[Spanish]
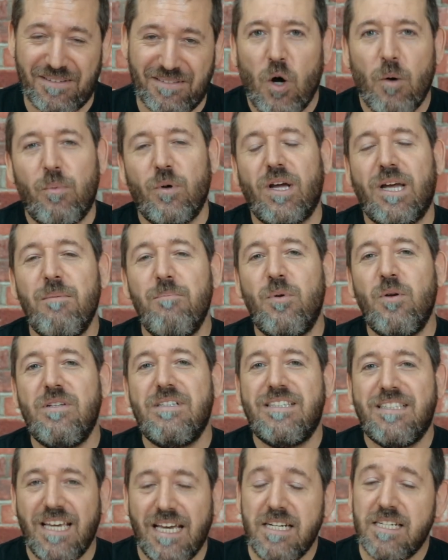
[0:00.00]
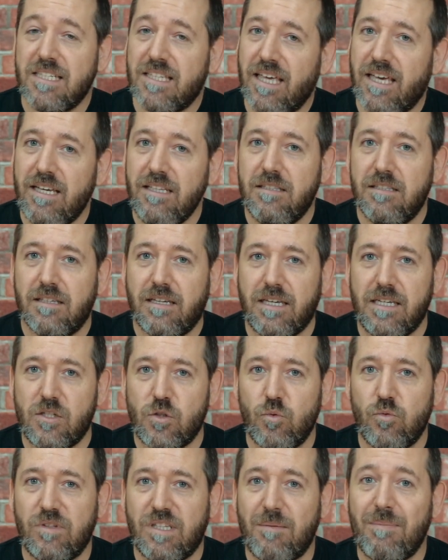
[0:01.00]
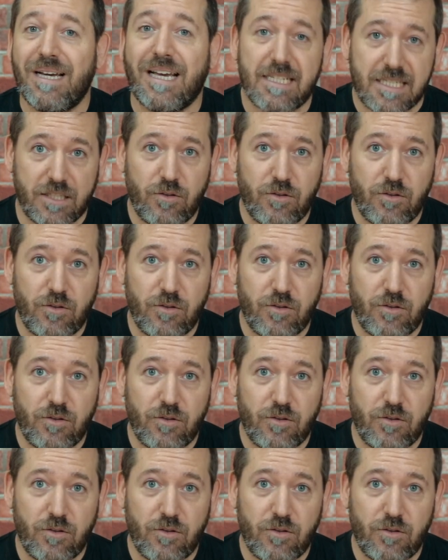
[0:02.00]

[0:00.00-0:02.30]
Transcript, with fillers: O por ejemplo el Chase Gate, que es un tema que ha